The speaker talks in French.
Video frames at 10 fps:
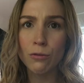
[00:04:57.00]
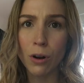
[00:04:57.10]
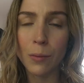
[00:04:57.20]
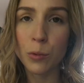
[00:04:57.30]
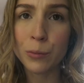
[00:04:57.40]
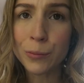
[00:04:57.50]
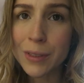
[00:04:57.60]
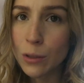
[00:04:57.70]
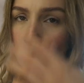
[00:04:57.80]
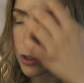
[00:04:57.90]
Voilà pour mon
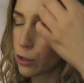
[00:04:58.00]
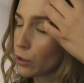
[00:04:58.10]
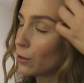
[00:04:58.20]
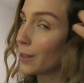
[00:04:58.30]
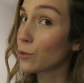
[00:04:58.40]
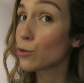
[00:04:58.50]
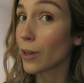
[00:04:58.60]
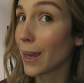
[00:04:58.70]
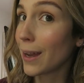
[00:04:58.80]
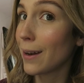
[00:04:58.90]
petit look euh,
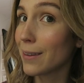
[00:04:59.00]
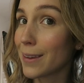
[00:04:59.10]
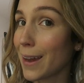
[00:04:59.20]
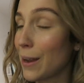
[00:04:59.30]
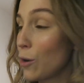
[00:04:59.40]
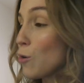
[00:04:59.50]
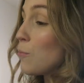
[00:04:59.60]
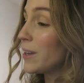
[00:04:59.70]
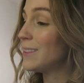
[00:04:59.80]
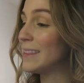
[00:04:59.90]
naturel, très low
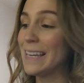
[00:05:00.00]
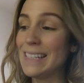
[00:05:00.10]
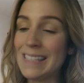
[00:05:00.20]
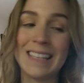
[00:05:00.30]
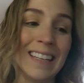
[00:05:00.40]
maintenance.